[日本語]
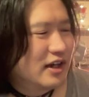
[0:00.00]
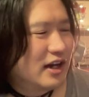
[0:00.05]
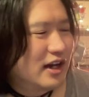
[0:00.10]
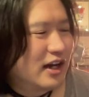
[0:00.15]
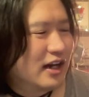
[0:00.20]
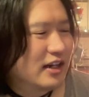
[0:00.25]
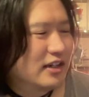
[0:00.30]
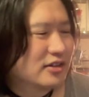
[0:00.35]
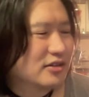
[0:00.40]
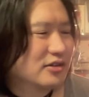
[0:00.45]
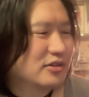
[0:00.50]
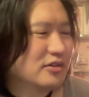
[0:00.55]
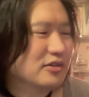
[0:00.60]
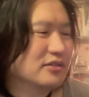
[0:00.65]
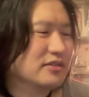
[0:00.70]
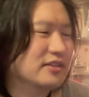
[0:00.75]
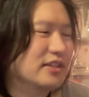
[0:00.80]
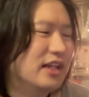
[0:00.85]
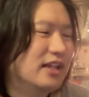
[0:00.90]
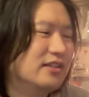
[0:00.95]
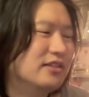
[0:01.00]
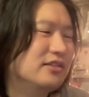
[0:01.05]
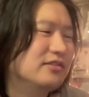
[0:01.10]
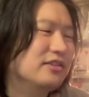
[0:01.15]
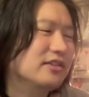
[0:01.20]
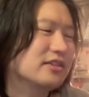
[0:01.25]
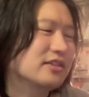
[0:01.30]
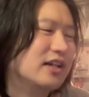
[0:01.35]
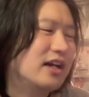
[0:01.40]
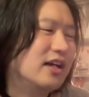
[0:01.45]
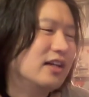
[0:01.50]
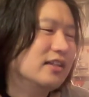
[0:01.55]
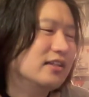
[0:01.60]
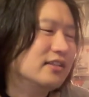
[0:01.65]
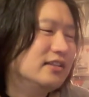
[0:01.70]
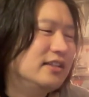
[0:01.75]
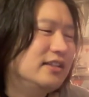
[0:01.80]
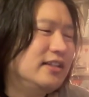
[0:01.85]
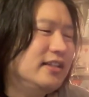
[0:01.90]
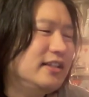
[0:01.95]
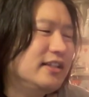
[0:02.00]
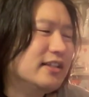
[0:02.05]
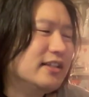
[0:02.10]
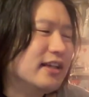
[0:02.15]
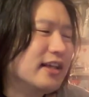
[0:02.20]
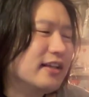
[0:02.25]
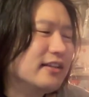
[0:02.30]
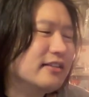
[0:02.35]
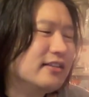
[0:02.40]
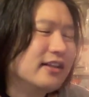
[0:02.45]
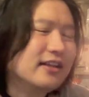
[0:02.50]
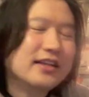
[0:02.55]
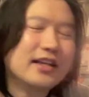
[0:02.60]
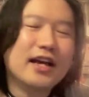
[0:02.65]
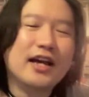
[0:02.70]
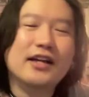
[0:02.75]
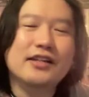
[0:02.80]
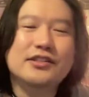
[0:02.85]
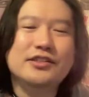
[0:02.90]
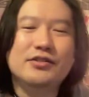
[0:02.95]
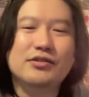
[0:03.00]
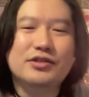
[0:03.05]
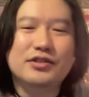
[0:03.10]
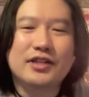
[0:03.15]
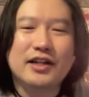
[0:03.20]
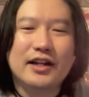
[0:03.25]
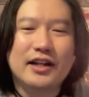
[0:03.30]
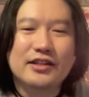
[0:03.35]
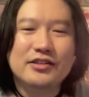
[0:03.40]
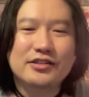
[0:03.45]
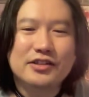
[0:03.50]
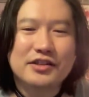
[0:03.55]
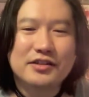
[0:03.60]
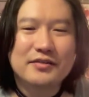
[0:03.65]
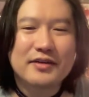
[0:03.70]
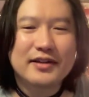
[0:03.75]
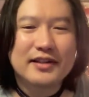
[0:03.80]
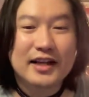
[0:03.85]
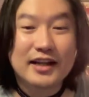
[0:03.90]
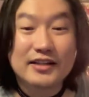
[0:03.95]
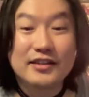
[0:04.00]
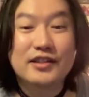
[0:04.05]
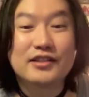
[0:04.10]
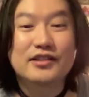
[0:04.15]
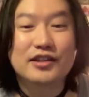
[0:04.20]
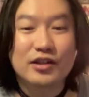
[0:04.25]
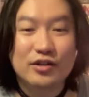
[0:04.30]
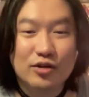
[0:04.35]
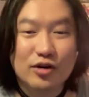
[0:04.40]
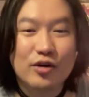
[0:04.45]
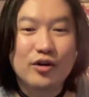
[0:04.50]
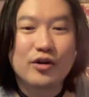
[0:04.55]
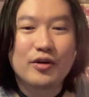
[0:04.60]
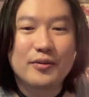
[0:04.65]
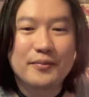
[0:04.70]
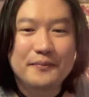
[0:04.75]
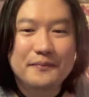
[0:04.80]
あのなんていうんですか人間的恥をさらす気はないんですけど